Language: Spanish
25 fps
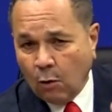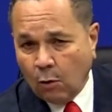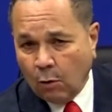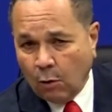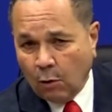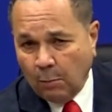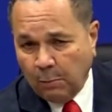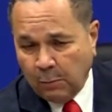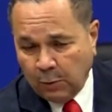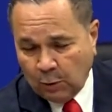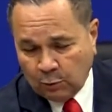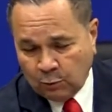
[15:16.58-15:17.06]

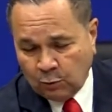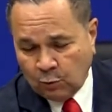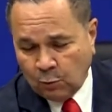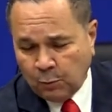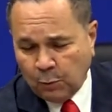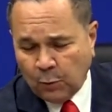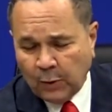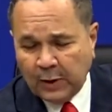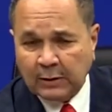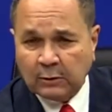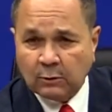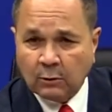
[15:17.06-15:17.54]
o por
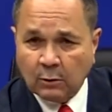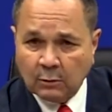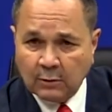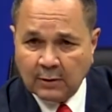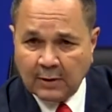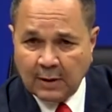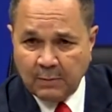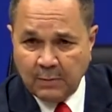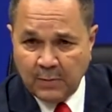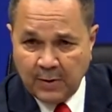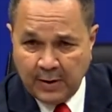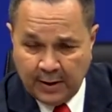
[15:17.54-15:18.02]
supuesto
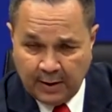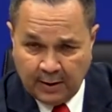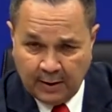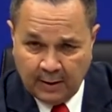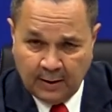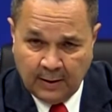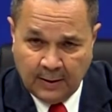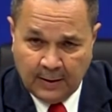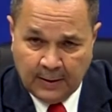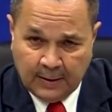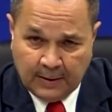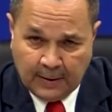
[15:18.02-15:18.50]

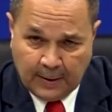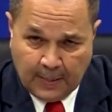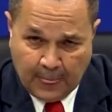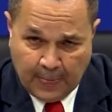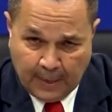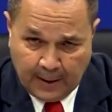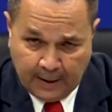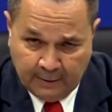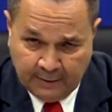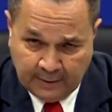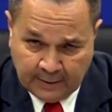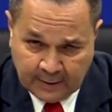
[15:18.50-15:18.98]
también
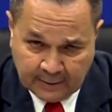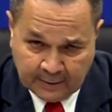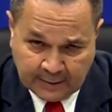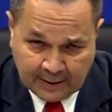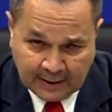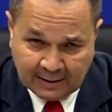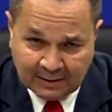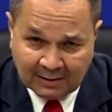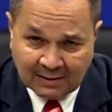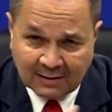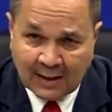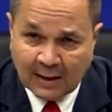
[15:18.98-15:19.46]
este,
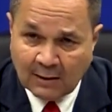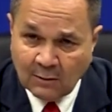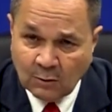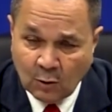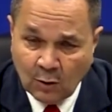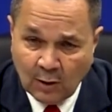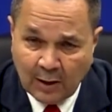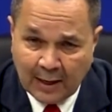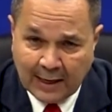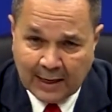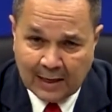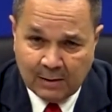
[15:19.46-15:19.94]

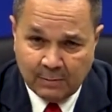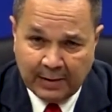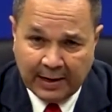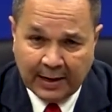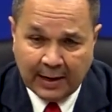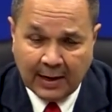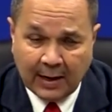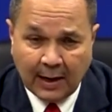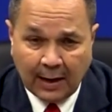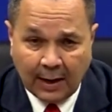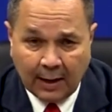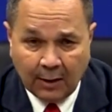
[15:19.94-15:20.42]
transándola en el
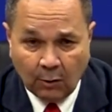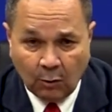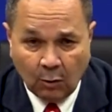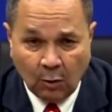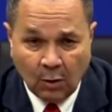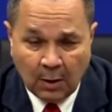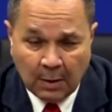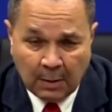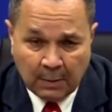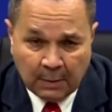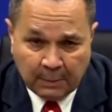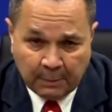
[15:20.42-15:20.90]
mercado,
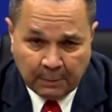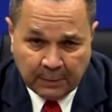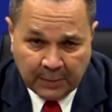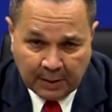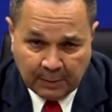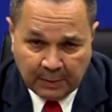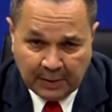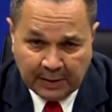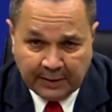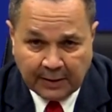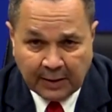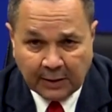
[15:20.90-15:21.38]

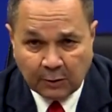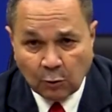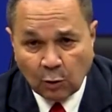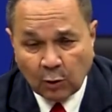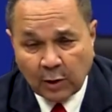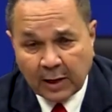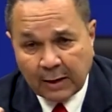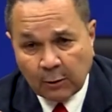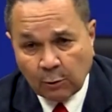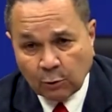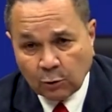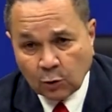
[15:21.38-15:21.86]

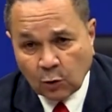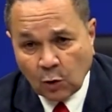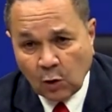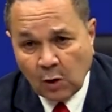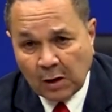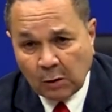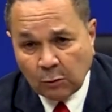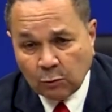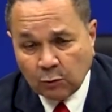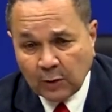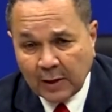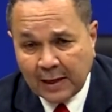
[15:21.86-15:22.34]
permitiendo que otros
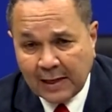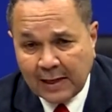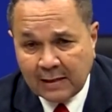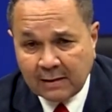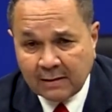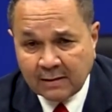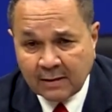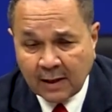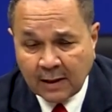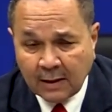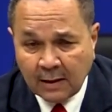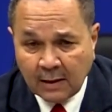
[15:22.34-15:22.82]
la
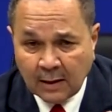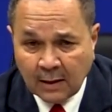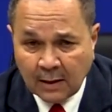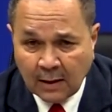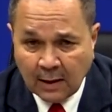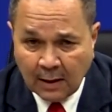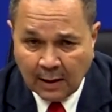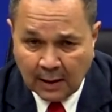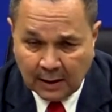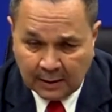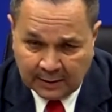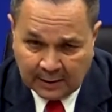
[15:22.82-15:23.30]
utilicen
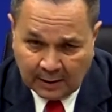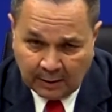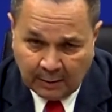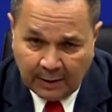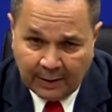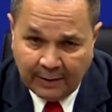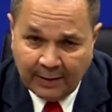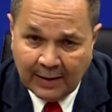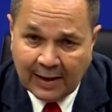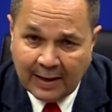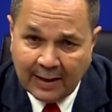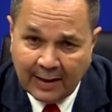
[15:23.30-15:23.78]
a
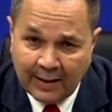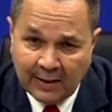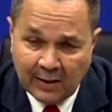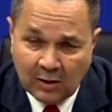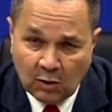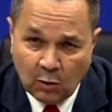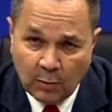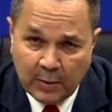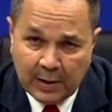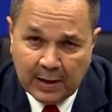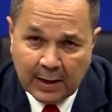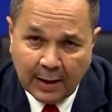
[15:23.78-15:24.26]
través de las
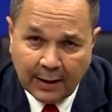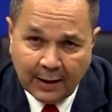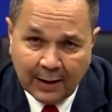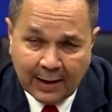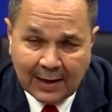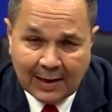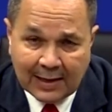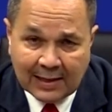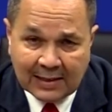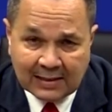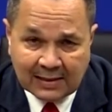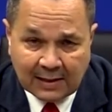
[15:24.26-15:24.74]

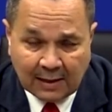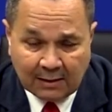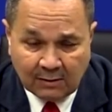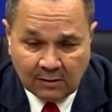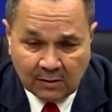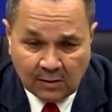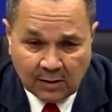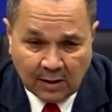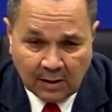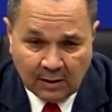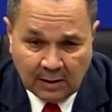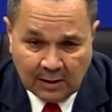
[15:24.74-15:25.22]
denominadas
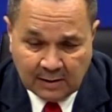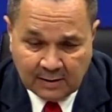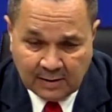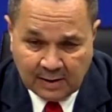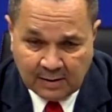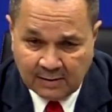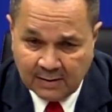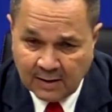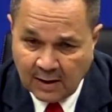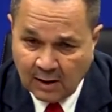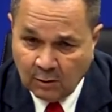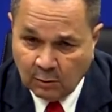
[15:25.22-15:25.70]
licencias,
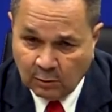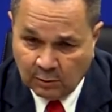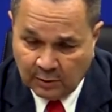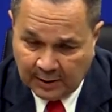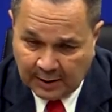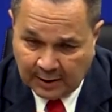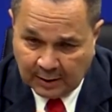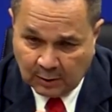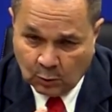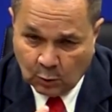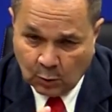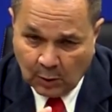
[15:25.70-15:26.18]
licencias
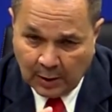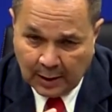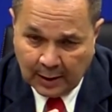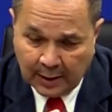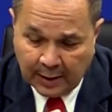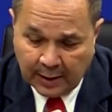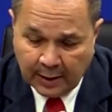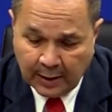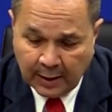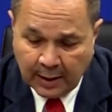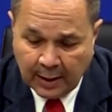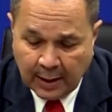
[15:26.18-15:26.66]

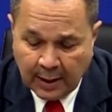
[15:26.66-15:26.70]
contractuales.